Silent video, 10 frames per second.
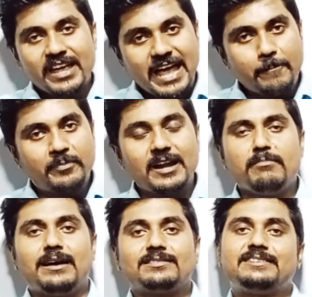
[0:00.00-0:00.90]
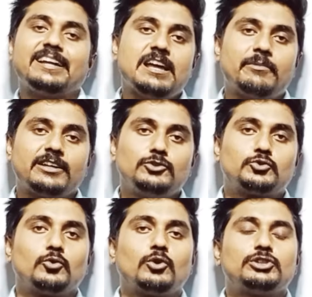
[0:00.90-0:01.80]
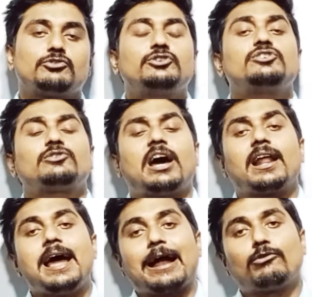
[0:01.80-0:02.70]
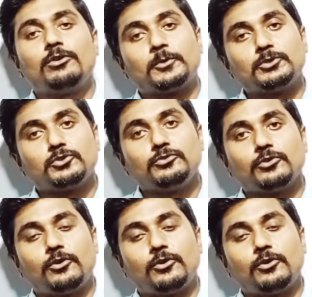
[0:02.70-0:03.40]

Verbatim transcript: এপ্রিল মাস থেকেই আমরা কিন্তু শুরু করতে চলেছি তো তারা এখনো পর্যন্ত